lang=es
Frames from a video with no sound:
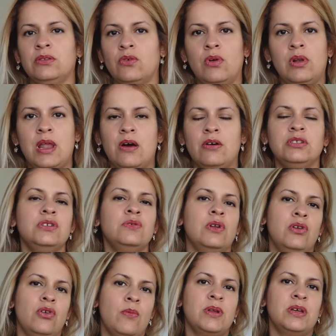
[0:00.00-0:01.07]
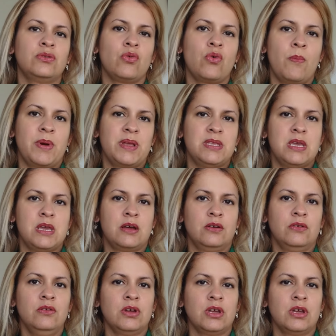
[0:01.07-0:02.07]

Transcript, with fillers: en todos lados, sino el nombre de tu compañía, ¿no?